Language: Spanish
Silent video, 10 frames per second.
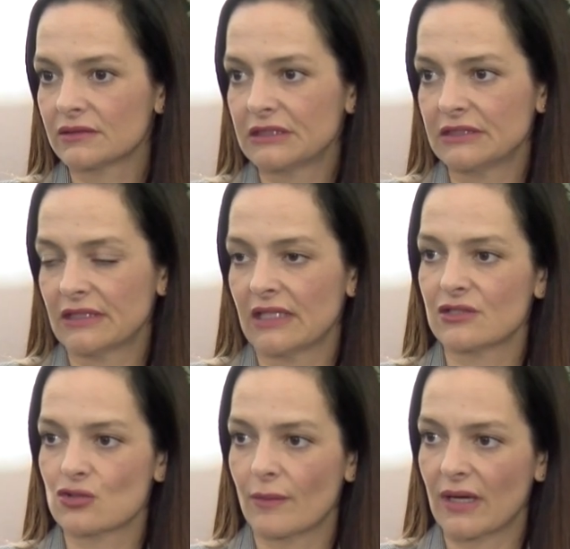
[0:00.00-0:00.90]
sí se han
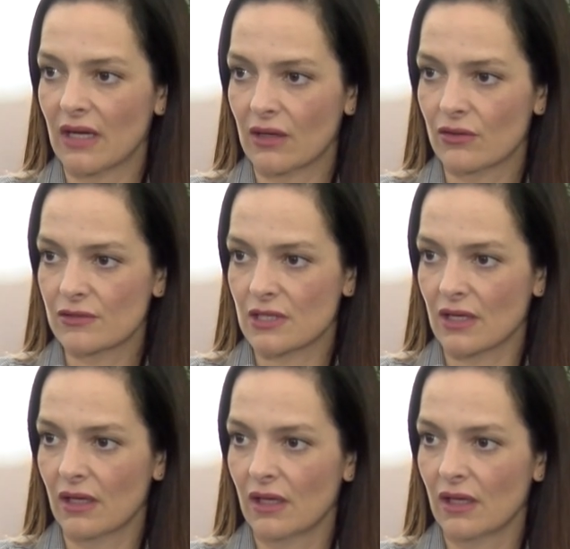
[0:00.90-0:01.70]
hecho mal las cosas